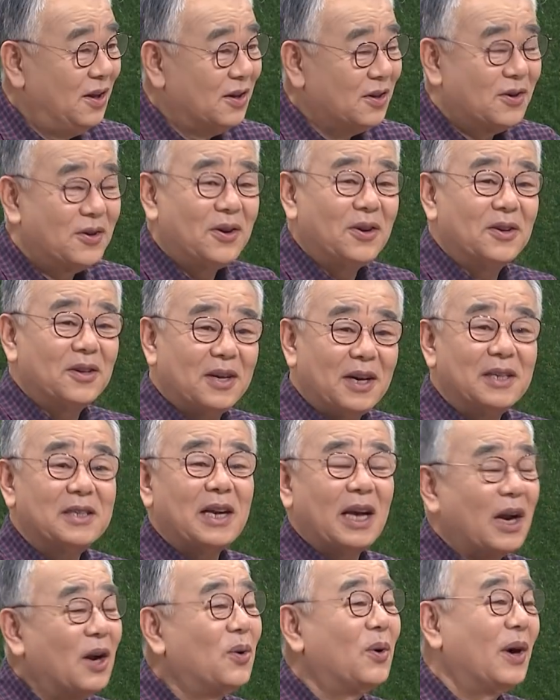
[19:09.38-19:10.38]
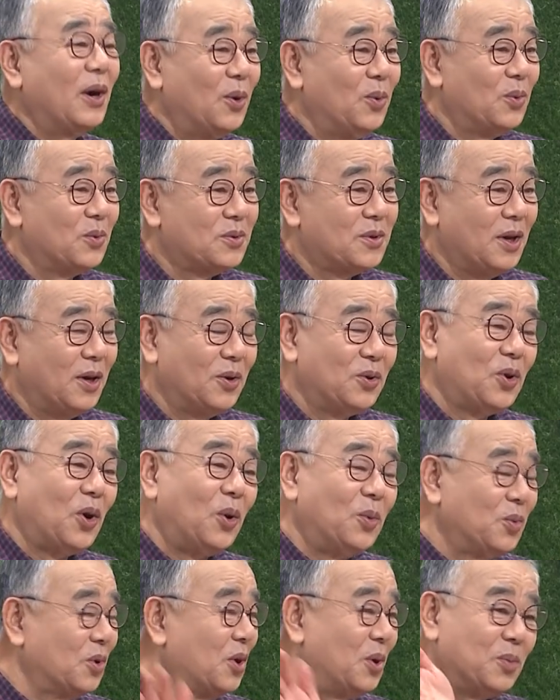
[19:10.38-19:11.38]
그러니까 사랑과 용서예요.
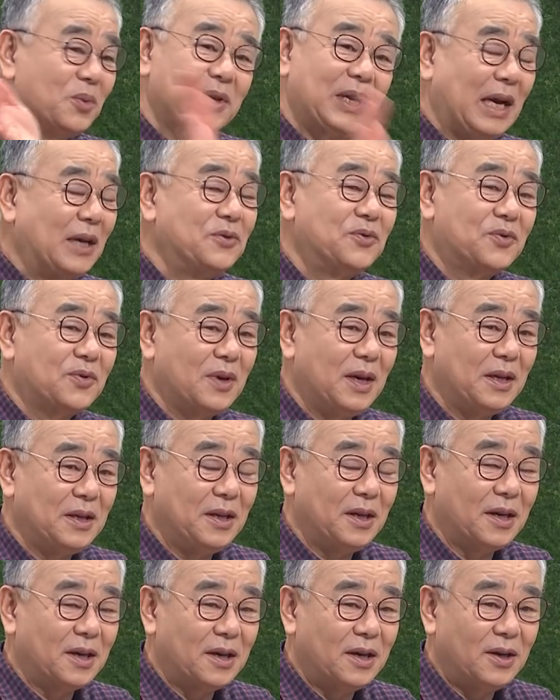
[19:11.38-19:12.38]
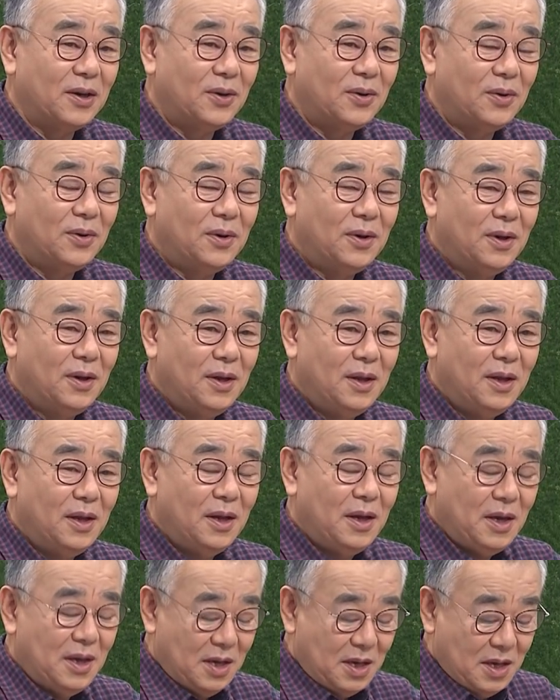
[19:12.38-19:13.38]
너무너무 단순한 얘기예요.
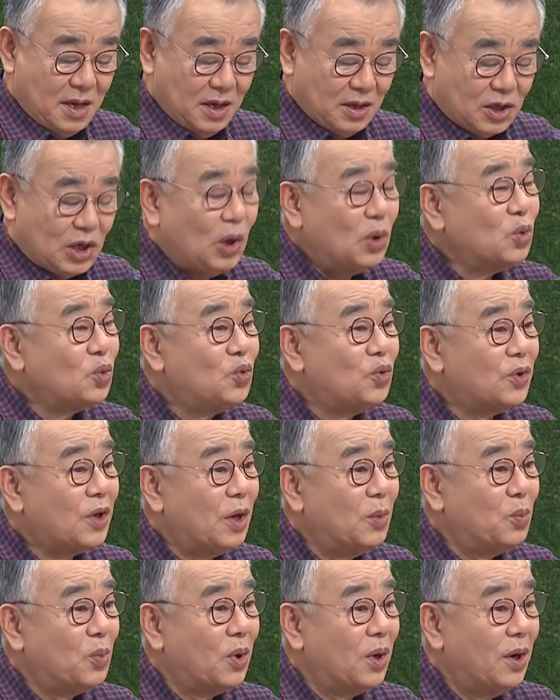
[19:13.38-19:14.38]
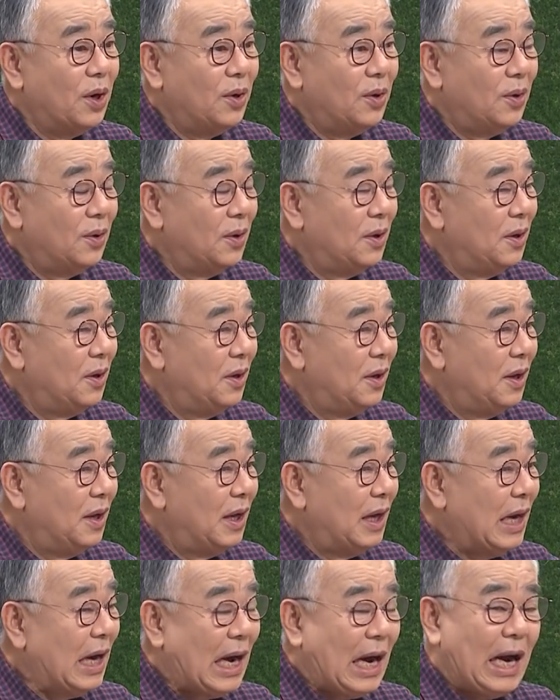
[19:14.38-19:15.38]
천국이 뭐예요?
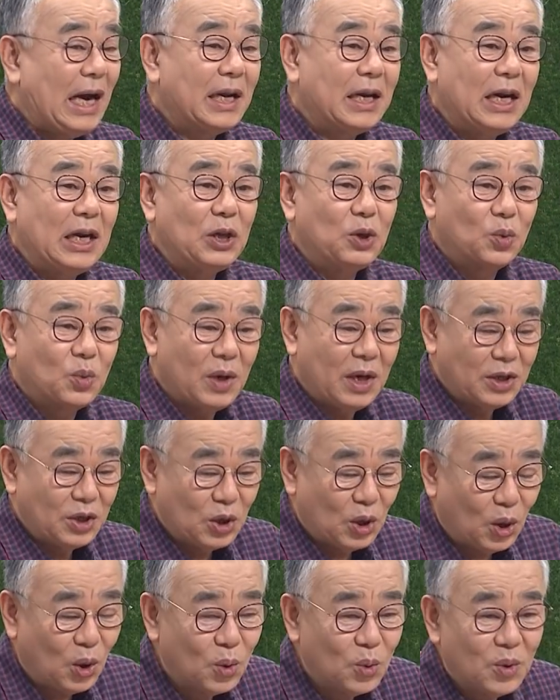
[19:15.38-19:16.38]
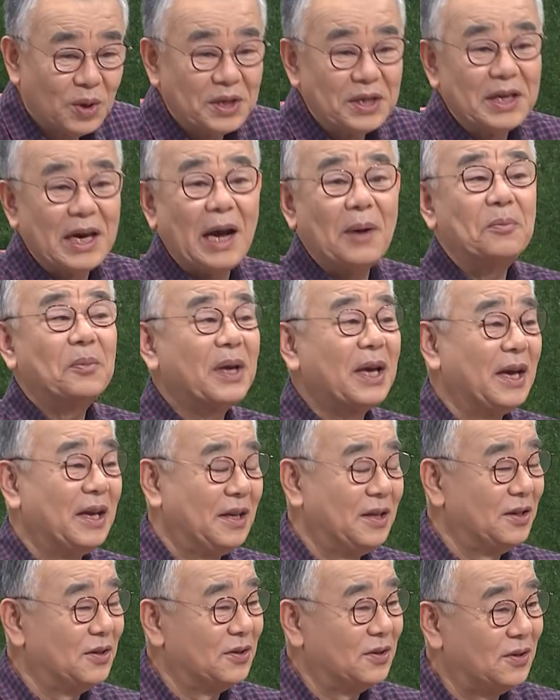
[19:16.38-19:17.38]
하나님과 영원히 함께
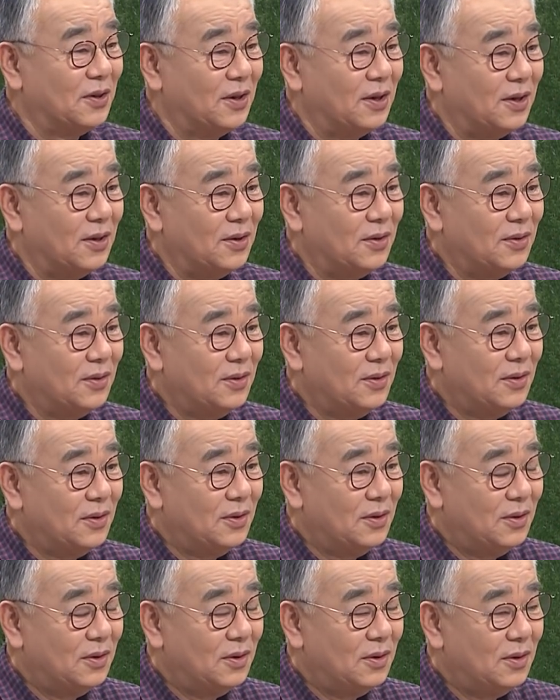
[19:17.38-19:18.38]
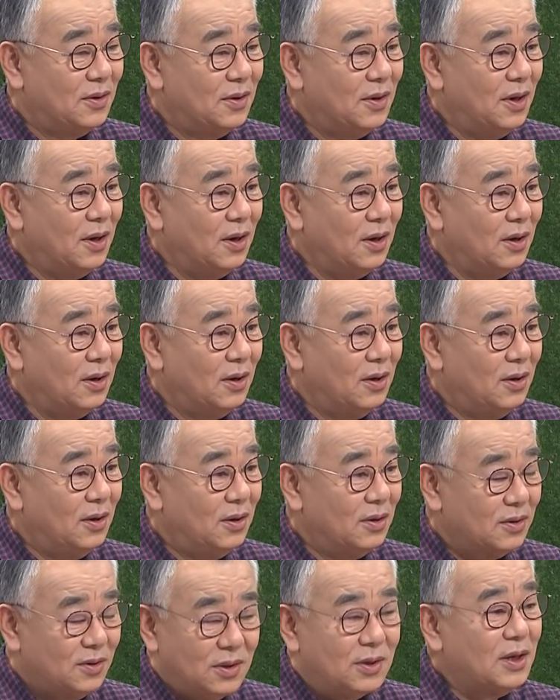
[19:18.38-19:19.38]
있는 거예요. 네. 네. 예,
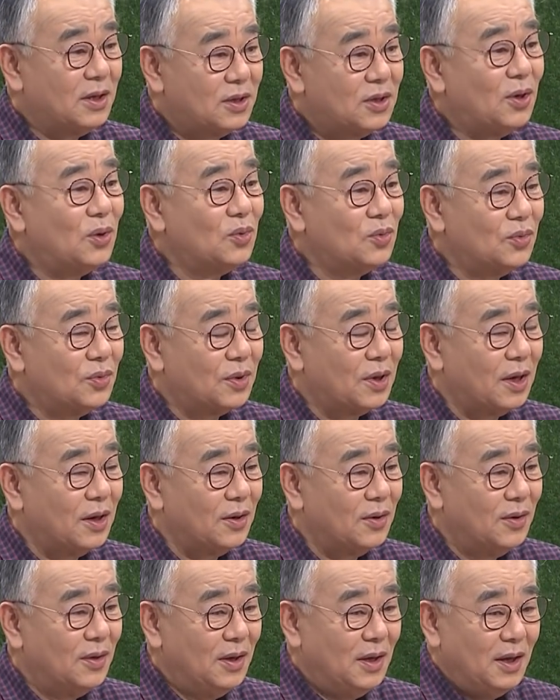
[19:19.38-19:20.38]
그게 천국이에요.